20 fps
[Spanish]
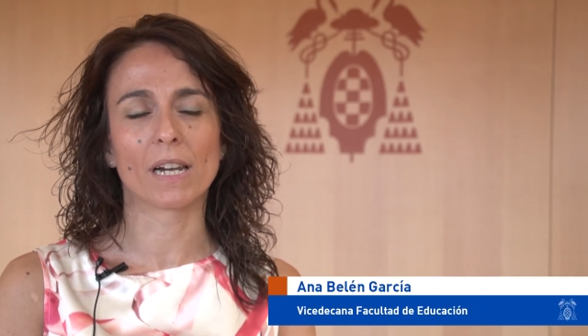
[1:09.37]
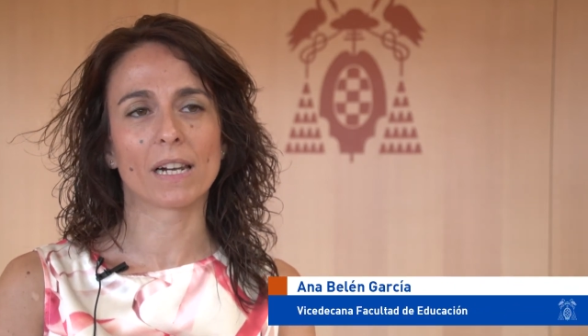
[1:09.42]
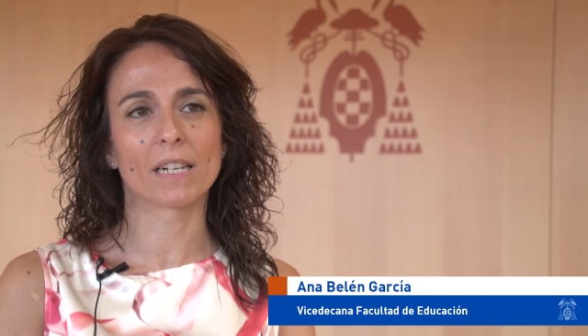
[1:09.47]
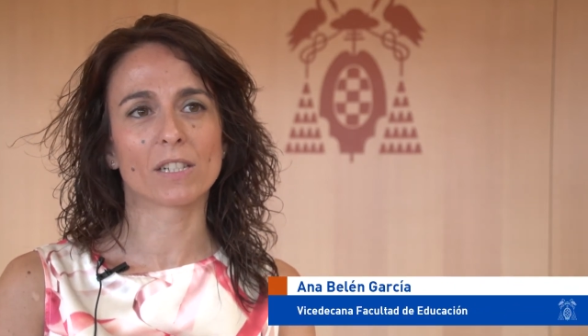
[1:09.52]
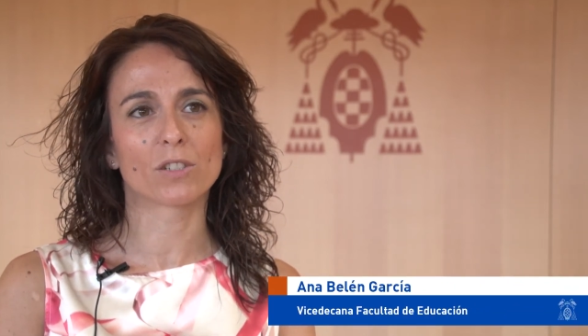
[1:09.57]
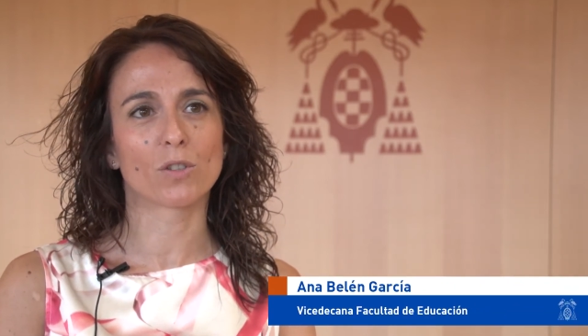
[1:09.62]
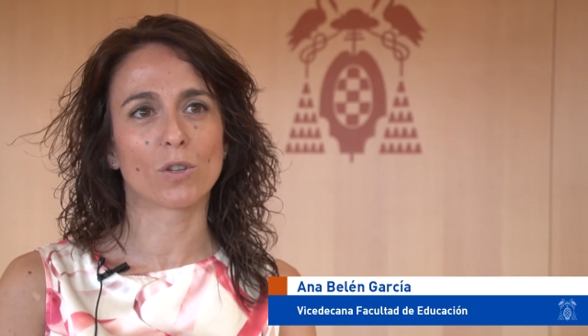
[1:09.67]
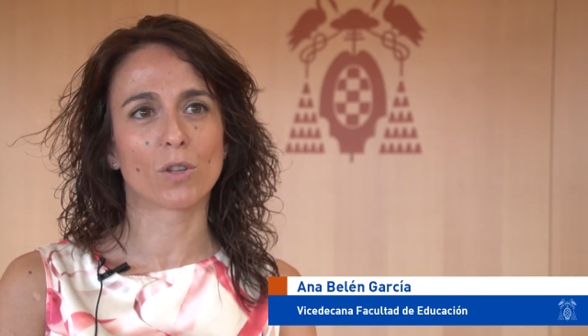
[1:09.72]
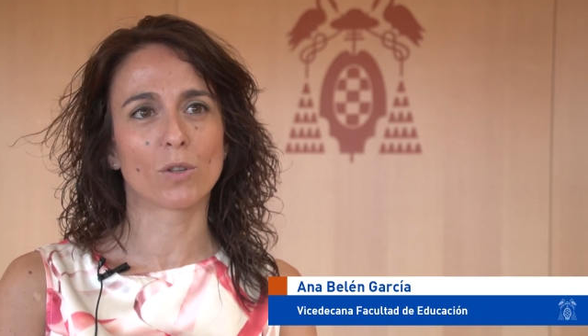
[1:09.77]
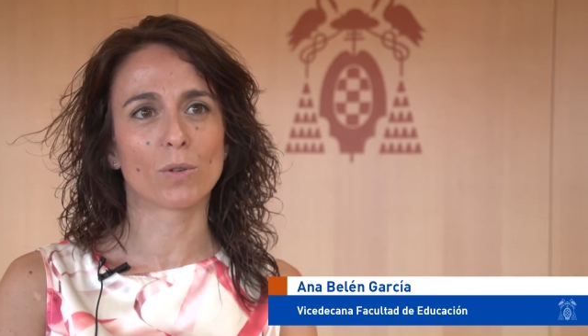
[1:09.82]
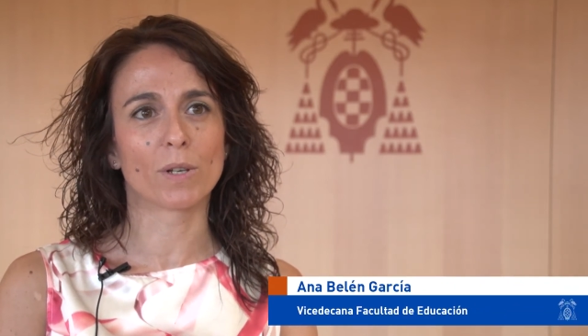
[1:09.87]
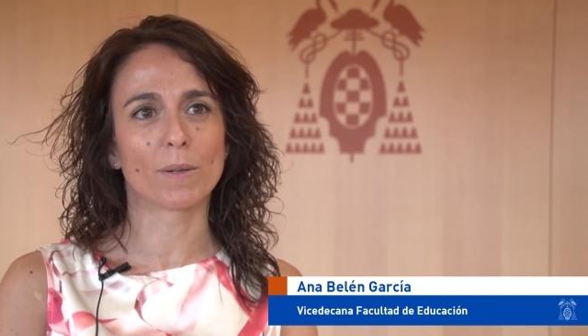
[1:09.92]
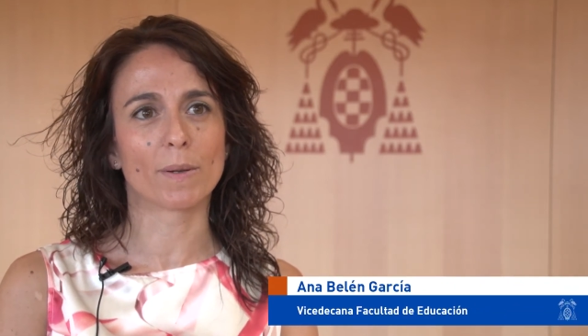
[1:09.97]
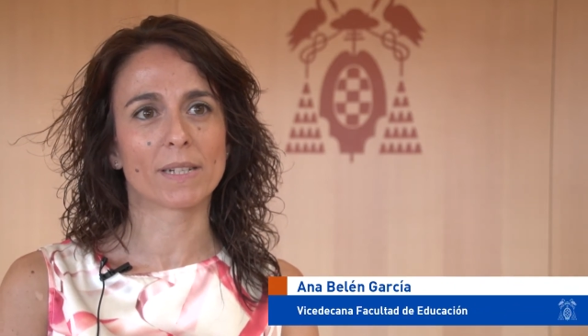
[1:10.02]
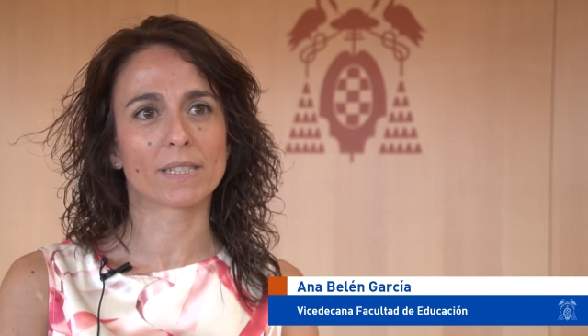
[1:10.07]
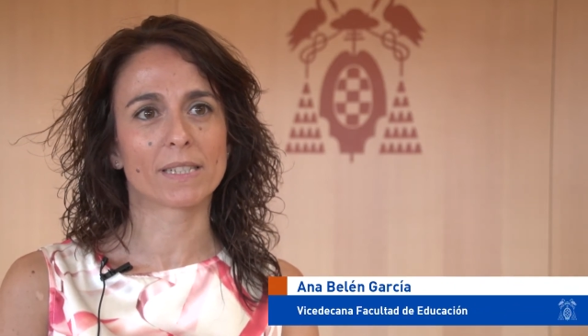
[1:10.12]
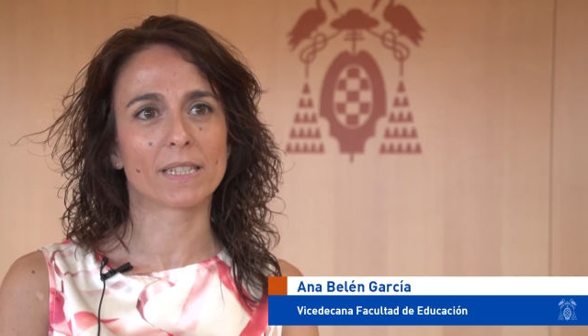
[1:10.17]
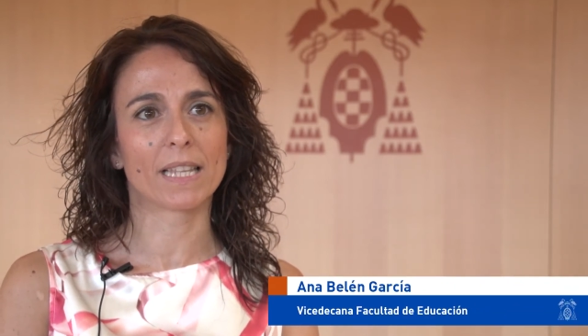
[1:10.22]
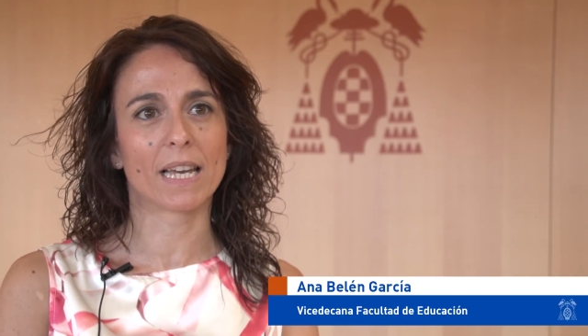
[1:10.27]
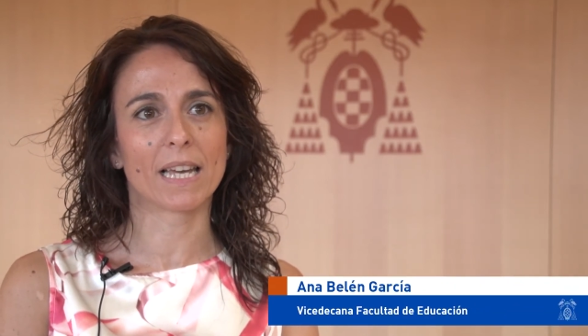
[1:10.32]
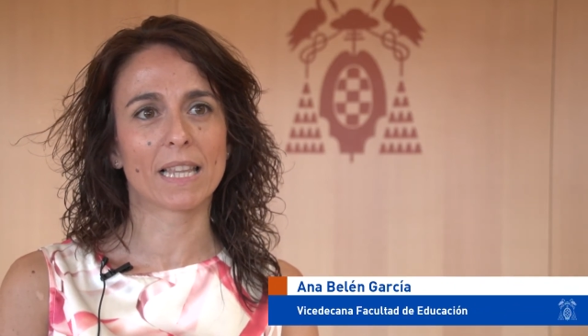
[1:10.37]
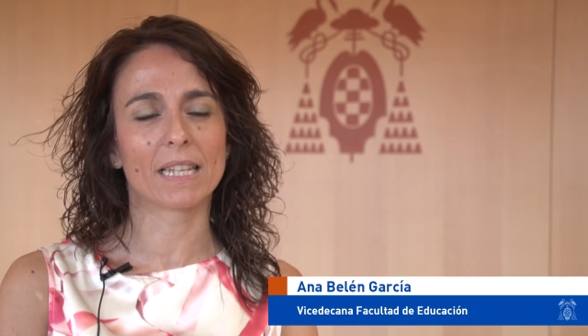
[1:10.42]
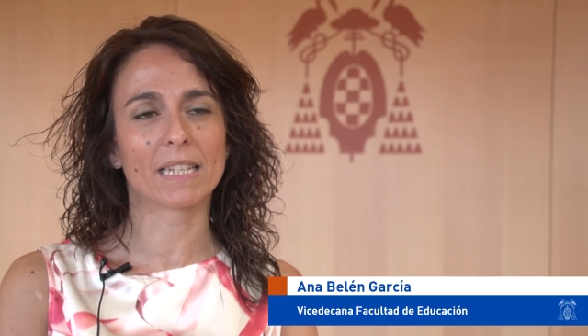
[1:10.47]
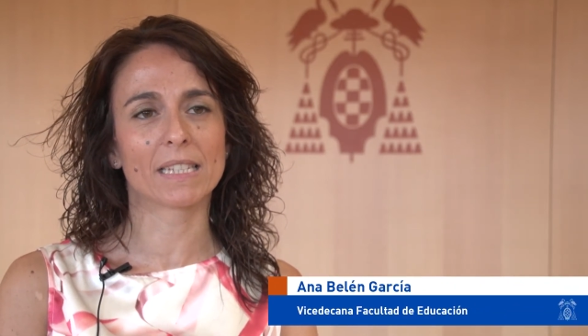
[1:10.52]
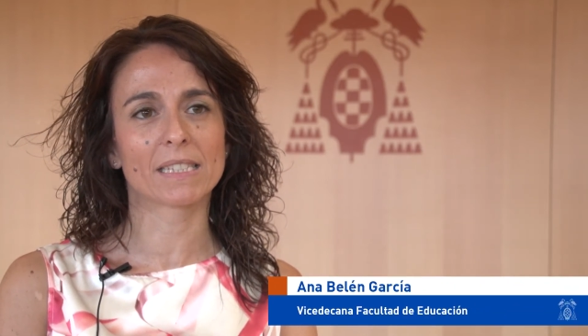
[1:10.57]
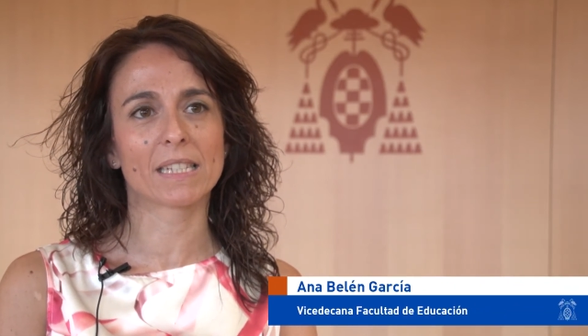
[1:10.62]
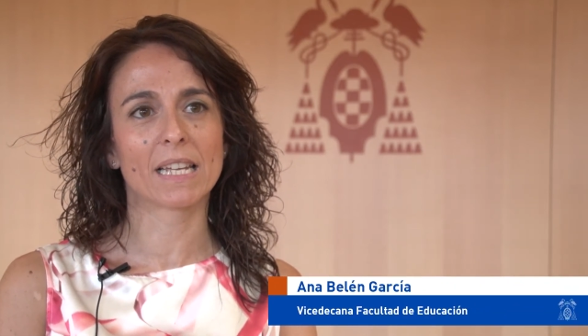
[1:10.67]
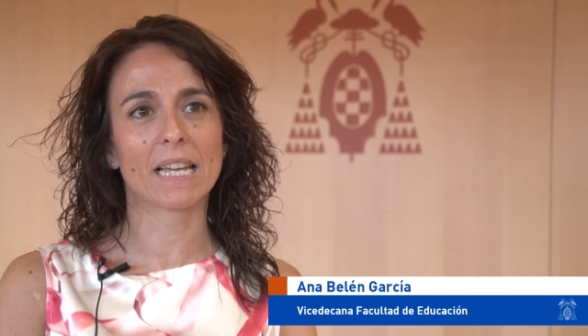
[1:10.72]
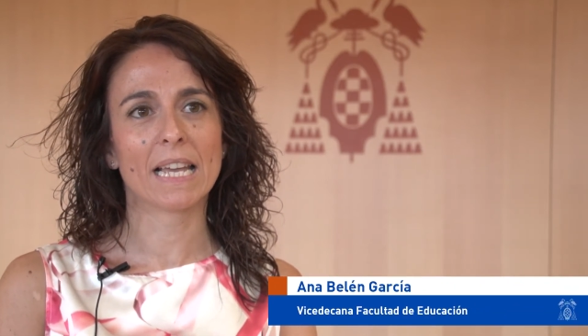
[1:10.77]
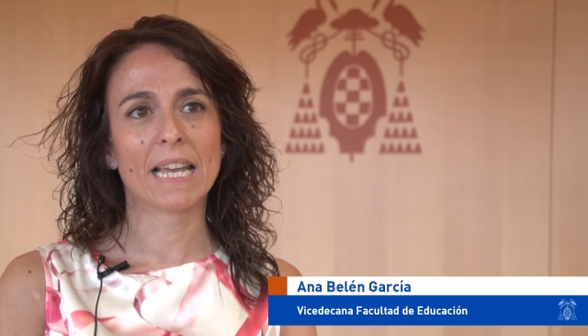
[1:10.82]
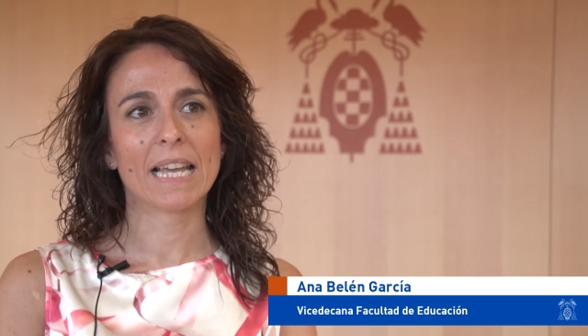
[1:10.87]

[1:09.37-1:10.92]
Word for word: el resto de universidades